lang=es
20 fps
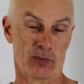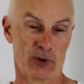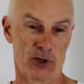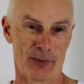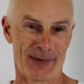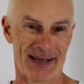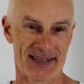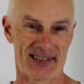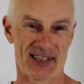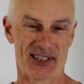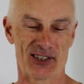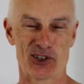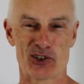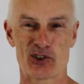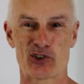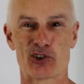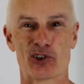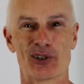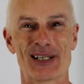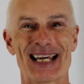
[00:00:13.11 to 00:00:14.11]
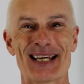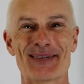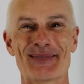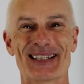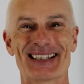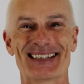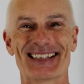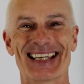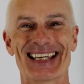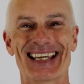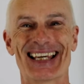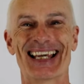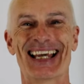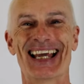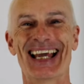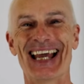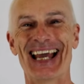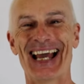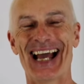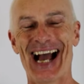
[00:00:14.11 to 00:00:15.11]
Bueno, básicos solamente
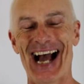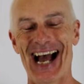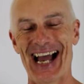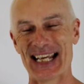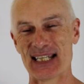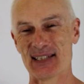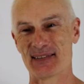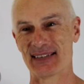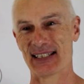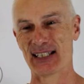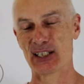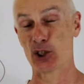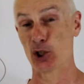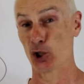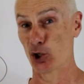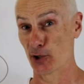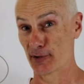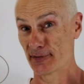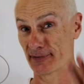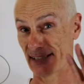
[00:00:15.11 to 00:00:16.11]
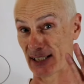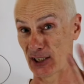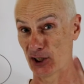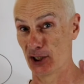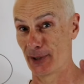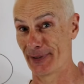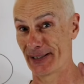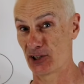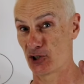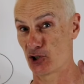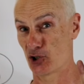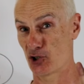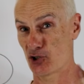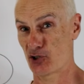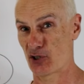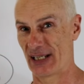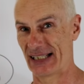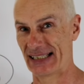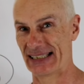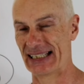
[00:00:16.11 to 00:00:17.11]
hay cinco. Los cinco
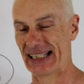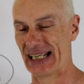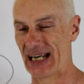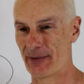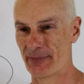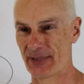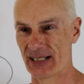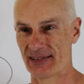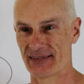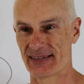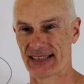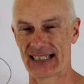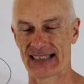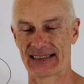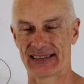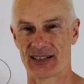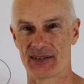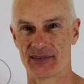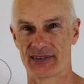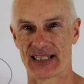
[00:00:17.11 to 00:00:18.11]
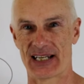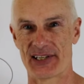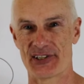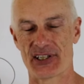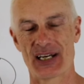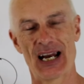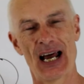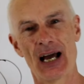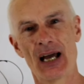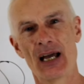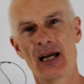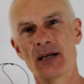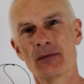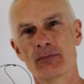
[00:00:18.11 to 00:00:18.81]
elementos de la medicina tradicional china.